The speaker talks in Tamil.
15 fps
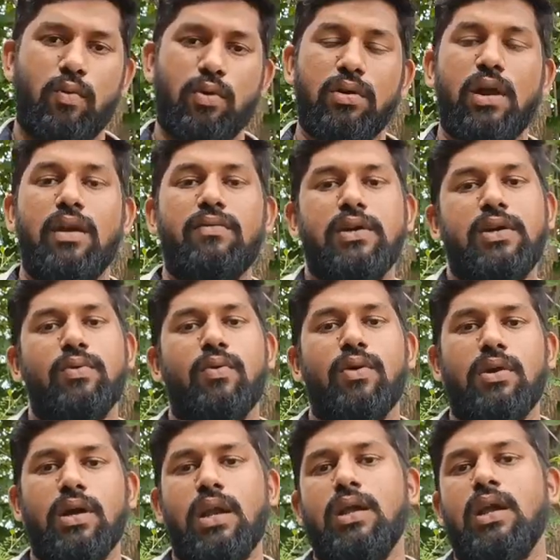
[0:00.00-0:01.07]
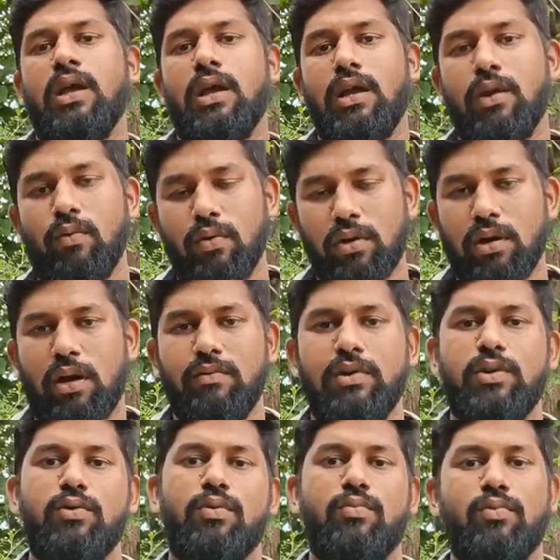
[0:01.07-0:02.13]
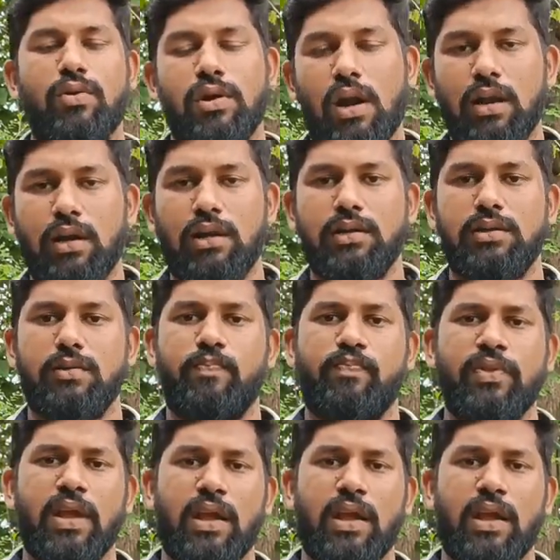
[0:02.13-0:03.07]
ஒரு நாள் விட்டு ஒரு நாள் இல்லை ஒரு நாள் விட்டு ஒரு மூணு நாள் கழித்து